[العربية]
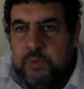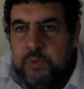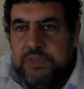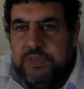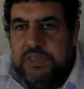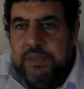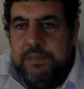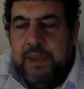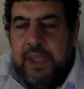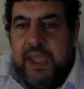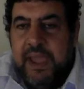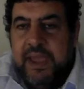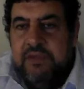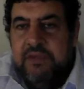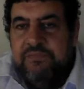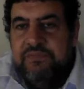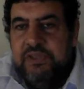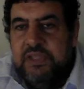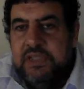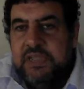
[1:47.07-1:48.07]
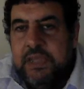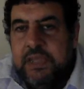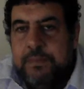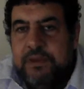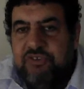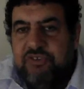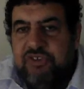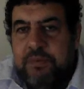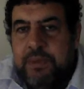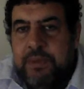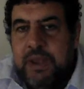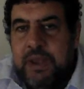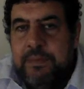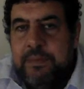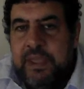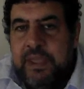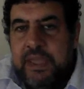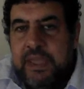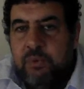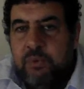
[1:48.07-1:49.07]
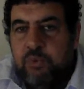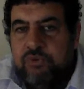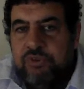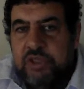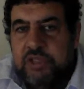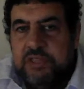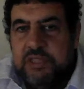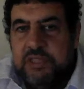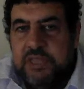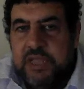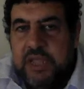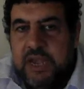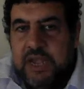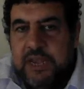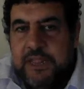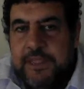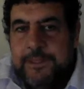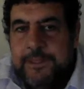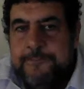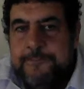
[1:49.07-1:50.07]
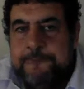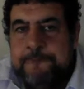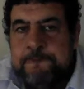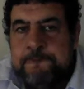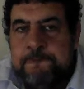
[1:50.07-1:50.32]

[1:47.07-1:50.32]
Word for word: وتبع حنفي كما شمل بيان وزارة الداخلية